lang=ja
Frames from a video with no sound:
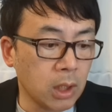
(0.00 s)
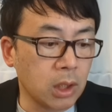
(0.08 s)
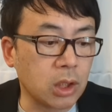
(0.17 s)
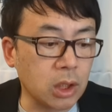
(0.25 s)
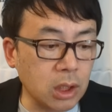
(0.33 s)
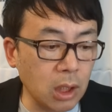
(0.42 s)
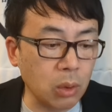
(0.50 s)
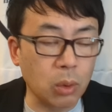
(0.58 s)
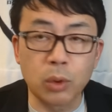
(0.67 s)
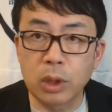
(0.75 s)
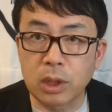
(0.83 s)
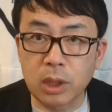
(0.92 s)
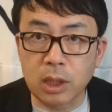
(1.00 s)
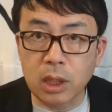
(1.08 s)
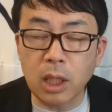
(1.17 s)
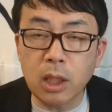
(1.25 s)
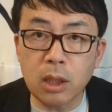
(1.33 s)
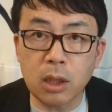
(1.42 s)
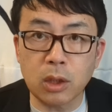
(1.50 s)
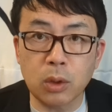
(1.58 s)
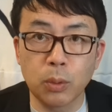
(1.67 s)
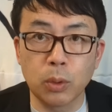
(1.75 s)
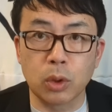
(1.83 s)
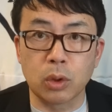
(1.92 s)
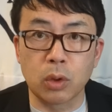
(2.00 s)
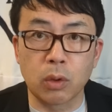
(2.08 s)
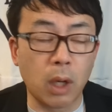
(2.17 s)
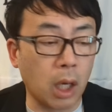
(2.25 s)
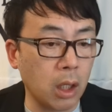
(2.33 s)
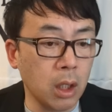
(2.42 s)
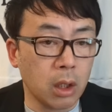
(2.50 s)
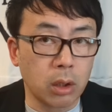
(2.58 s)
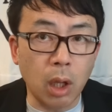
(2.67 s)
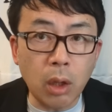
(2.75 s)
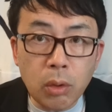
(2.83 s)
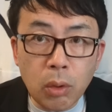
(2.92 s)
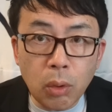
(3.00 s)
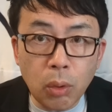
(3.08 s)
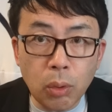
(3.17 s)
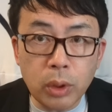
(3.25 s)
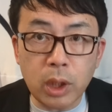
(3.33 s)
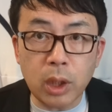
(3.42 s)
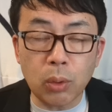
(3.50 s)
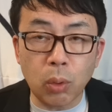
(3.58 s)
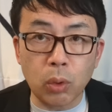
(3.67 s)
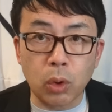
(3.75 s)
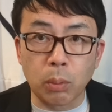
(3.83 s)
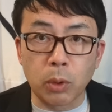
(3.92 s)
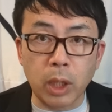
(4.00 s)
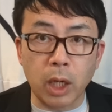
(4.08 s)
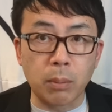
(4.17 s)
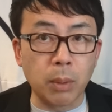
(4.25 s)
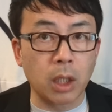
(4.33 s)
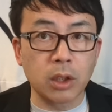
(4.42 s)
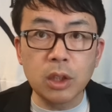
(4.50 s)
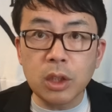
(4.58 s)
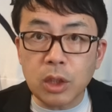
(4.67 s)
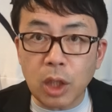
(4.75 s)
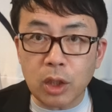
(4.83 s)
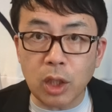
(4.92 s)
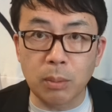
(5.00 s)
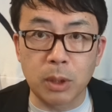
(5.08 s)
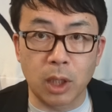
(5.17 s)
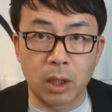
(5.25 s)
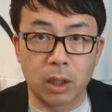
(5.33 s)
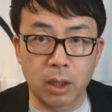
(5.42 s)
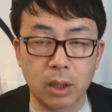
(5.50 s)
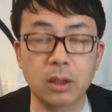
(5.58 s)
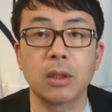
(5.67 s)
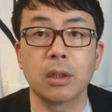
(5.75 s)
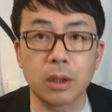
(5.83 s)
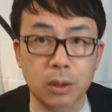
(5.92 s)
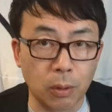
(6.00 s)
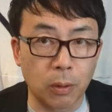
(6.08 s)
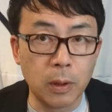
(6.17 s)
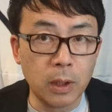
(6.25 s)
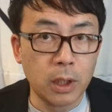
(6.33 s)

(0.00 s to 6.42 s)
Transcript: で、実はこのですね、再エネタスクフォースっていうのは、何の法的根拠もない、まあ任意団体みたいなやつなんですよ。